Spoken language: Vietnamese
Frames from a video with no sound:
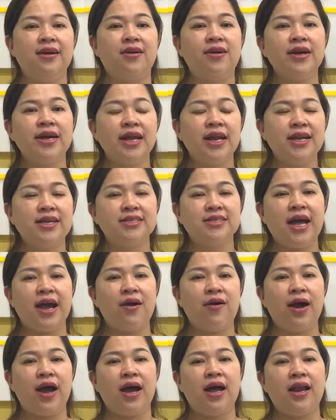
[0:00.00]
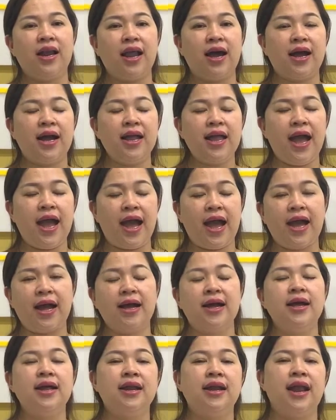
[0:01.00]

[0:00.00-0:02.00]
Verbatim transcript: có nghĩa là sao ạ là khách hàng